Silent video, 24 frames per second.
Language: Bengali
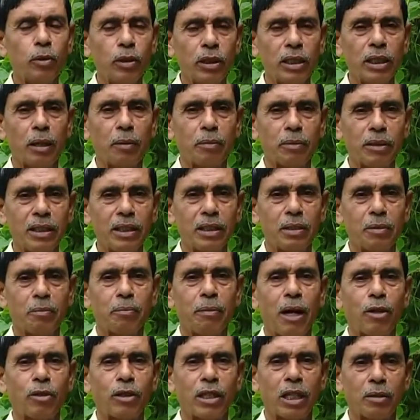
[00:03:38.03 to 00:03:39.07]
বলি আমি
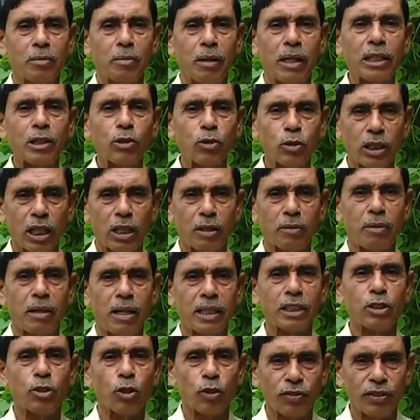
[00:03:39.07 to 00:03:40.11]
বায়োডার্মা ইকোডার্মা
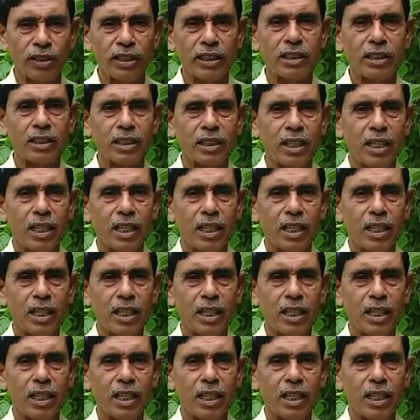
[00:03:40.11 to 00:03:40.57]
ইকোফিট